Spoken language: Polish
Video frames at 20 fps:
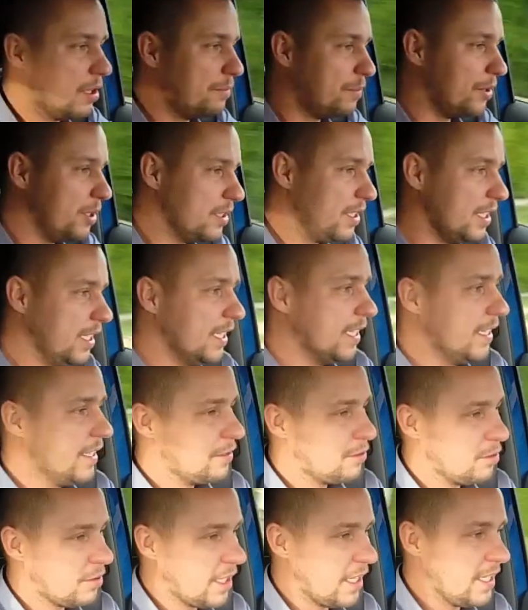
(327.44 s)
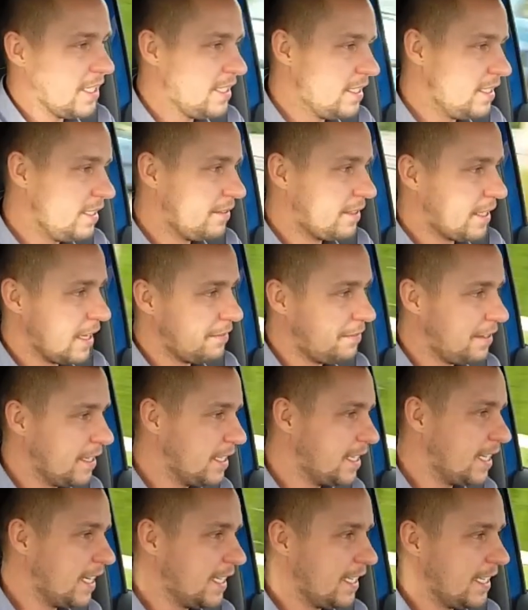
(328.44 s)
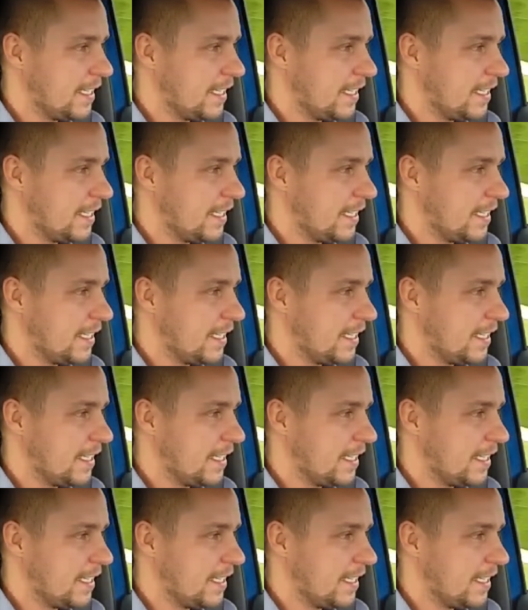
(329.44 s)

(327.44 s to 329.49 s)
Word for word: opony tutaj ta felga